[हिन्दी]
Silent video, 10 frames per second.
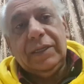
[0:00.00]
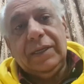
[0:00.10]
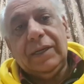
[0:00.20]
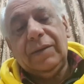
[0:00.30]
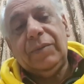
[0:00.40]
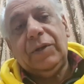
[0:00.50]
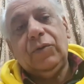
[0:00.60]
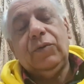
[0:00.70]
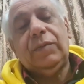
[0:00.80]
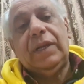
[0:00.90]
रही है कि
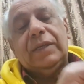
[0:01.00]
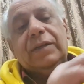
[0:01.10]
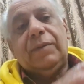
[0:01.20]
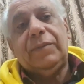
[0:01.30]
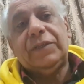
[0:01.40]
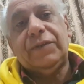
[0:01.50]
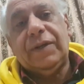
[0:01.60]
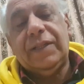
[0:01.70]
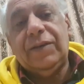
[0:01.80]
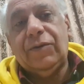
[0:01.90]
मैनू मलिक साहब
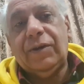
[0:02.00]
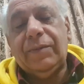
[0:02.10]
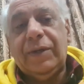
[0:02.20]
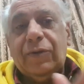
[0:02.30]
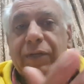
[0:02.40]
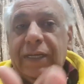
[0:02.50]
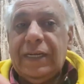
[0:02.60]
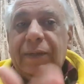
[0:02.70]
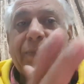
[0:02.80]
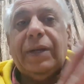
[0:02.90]
मशवरा दो कि मैं हूँ
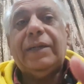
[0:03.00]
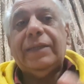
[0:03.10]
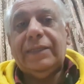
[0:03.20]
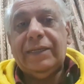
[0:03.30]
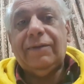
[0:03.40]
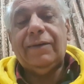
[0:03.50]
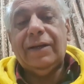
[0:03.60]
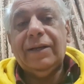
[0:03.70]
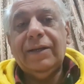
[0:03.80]
कि पार्टी जावा